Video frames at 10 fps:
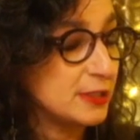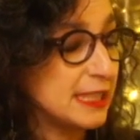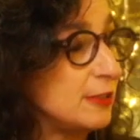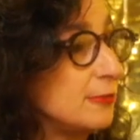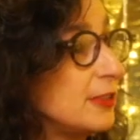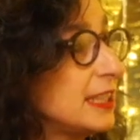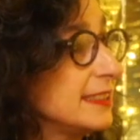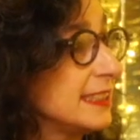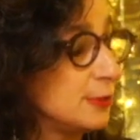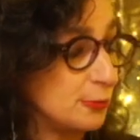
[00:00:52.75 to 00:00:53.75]
elle va
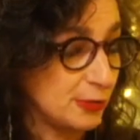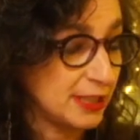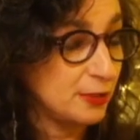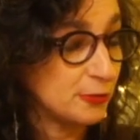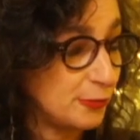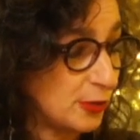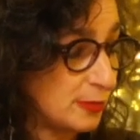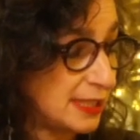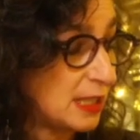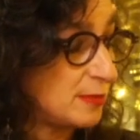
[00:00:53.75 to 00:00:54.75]
découvrir une
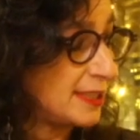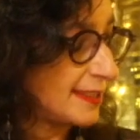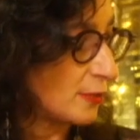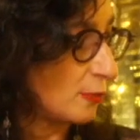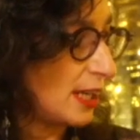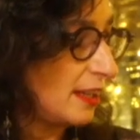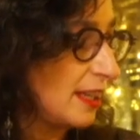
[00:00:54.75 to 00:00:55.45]
formidable histoire